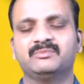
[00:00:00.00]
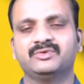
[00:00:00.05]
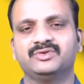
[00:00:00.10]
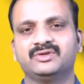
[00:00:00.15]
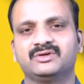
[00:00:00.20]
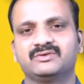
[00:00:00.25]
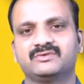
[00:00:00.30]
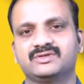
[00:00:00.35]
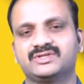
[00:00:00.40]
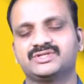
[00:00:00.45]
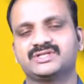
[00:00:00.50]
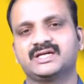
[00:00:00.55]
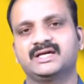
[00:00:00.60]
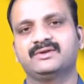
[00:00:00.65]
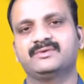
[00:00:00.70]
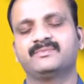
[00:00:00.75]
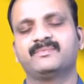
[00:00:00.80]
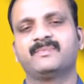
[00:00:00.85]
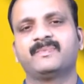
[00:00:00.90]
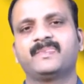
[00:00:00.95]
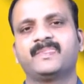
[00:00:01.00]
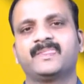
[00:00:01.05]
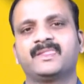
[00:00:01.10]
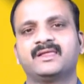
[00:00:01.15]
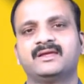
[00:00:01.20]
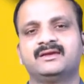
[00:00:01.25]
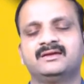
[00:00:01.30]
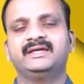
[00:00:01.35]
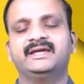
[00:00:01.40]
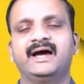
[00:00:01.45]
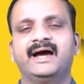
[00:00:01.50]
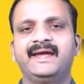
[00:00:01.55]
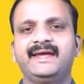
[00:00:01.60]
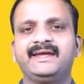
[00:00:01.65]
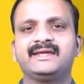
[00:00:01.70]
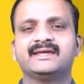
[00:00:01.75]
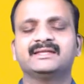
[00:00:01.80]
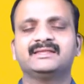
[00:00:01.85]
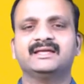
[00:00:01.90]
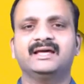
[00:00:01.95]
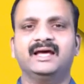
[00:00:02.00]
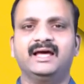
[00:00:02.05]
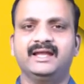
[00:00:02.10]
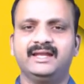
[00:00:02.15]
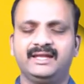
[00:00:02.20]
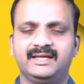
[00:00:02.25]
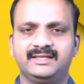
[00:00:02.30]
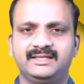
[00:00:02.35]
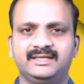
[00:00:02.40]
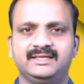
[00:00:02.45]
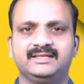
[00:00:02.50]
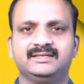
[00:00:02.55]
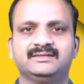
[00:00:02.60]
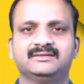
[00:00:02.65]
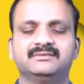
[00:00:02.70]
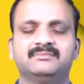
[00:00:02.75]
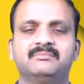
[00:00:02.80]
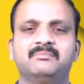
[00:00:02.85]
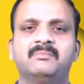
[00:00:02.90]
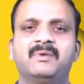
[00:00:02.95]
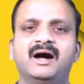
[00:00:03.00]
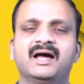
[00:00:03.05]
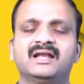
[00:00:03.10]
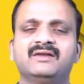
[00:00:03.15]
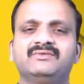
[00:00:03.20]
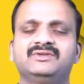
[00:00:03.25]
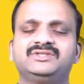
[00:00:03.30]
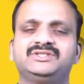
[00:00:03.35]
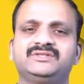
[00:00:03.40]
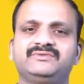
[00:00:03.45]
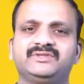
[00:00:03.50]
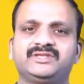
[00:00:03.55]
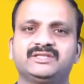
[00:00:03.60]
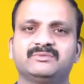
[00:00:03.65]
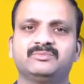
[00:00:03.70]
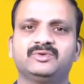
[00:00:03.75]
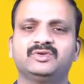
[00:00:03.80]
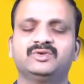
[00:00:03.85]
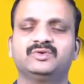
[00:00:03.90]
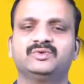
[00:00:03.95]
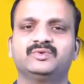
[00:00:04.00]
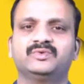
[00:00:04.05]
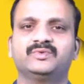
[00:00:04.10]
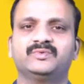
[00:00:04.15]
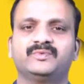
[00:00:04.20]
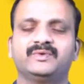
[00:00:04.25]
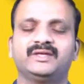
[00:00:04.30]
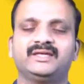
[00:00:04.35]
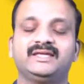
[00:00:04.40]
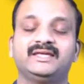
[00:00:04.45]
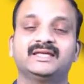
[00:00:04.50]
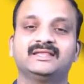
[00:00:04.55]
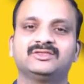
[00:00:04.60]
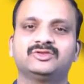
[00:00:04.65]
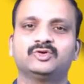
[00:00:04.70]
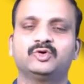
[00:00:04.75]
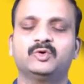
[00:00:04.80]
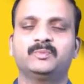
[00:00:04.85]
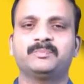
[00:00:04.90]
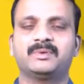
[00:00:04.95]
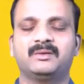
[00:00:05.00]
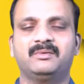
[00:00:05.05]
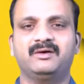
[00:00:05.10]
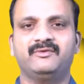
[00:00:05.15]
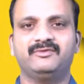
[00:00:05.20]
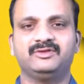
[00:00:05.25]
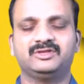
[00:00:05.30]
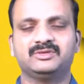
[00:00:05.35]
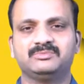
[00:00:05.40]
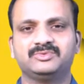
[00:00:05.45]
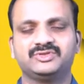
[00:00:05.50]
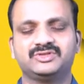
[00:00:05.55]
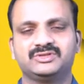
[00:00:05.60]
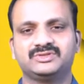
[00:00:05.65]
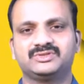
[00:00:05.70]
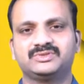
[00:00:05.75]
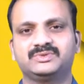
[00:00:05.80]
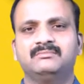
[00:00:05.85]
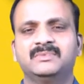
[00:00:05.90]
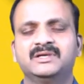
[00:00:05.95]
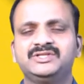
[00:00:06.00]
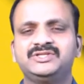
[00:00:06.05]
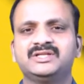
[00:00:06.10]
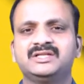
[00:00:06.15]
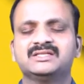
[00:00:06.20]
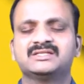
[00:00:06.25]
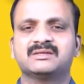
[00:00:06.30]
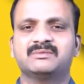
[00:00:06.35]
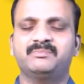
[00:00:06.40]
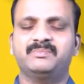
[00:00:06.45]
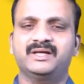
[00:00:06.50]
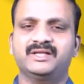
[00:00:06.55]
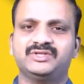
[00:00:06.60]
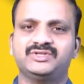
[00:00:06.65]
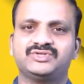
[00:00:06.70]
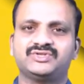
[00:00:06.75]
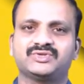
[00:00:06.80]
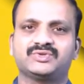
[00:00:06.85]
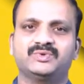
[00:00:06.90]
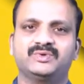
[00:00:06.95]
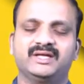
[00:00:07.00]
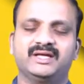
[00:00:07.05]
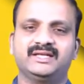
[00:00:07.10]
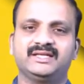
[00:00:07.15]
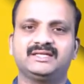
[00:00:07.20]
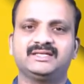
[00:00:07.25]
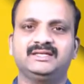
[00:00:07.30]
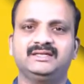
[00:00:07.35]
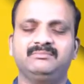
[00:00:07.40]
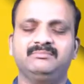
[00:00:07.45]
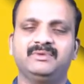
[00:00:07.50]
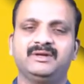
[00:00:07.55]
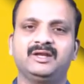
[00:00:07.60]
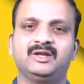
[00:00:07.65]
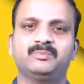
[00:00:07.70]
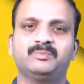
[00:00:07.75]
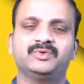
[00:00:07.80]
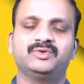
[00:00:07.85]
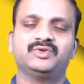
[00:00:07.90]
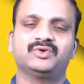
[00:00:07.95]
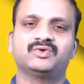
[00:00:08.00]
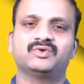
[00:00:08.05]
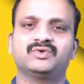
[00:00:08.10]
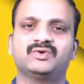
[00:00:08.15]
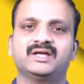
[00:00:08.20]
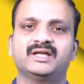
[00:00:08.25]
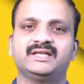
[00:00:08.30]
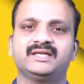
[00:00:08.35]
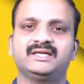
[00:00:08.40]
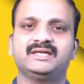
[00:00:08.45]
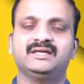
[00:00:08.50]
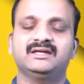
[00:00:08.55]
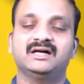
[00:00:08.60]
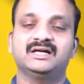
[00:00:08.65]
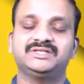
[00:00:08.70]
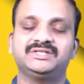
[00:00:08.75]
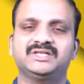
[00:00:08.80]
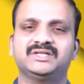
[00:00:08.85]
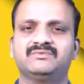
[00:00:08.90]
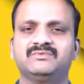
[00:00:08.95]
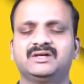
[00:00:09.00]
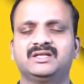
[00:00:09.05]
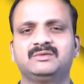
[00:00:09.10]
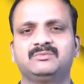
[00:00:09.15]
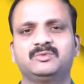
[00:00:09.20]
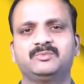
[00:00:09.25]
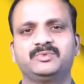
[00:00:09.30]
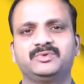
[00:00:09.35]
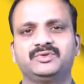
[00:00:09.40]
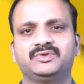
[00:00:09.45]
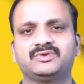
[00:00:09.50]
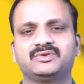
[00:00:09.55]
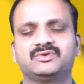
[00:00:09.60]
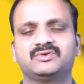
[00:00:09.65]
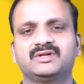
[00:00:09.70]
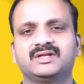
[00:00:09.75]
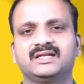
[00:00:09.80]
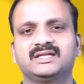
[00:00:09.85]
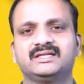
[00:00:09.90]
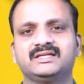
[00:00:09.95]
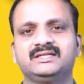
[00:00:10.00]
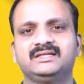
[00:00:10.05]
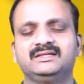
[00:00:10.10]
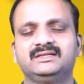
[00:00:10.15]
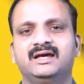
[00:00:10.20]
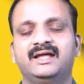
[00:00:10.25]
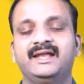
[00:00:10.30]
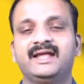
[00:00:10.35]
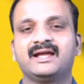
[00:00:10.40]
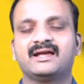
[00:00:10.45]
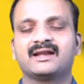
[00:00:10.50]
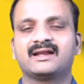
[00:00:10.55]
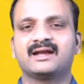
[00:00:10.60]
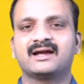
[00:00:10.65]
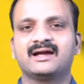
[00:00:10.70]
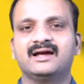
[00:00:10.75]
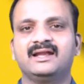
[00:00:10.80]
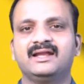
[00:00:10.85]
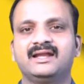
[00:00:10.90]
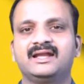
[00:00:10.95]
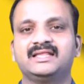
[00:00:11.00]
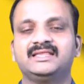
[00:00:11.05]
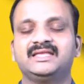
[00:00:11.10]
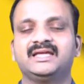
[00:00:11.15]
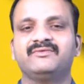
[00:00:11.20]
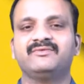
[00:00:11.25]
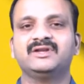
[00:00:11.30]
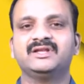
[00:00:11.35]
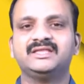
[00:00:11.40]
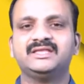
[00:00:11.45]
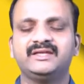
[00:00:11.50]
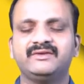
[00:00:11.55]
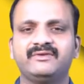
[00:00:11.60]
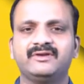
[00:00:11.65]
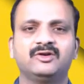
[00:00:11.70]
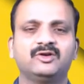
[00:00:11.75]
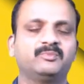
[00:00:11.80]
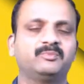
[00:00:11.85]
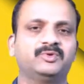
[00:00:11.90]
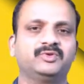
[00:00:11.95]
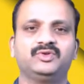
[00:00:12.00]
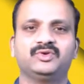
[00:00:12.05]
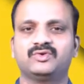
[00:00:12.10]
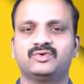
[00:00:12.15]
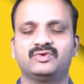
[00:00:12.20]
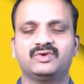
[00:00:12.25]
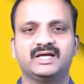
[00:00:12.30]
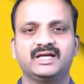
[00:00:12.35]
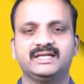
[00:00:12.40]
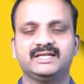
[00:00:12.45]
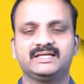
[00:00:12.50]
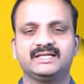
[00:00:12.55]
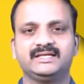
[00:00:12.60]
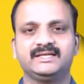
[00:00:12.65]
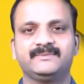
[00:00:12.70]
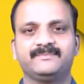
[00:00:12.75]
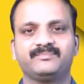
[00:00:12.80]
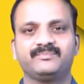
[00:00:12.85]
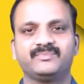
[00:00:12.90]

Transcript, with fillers: మీ ముందుకు వచ్చాను ఈ ఐక్యత అనేది మానవ జీవితంలో ఎంతో ప్రభావితం చేస్తుంది మంచిని సంపాదించుకోవడానికి మేలు పొందుకోవడానికి ఆశీర్వాదము పొందుకోవడానికి అనేక రకాలైన దేవుని దీవెనలు పొందుకోవడానికి